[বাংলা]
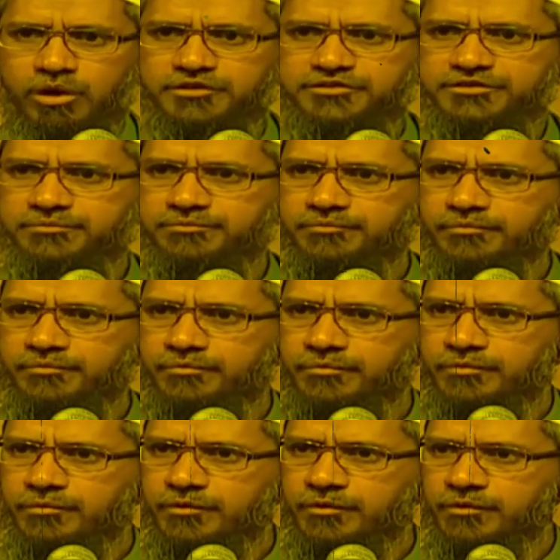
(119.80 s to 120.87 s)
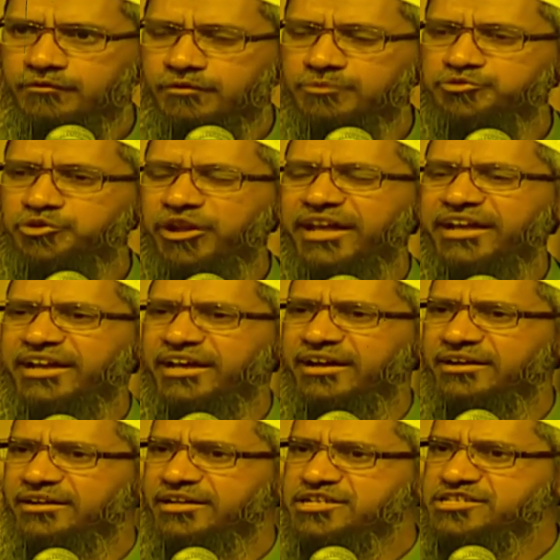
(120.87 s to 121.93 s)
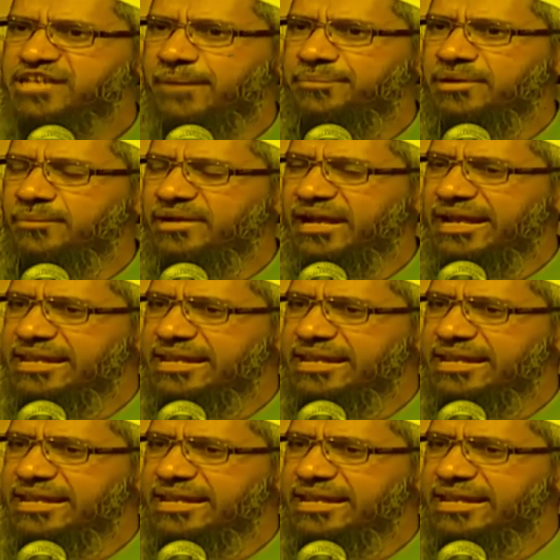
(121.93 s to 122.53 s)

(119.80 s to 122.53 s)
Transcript: কোরআনে সুরা ইকরার এক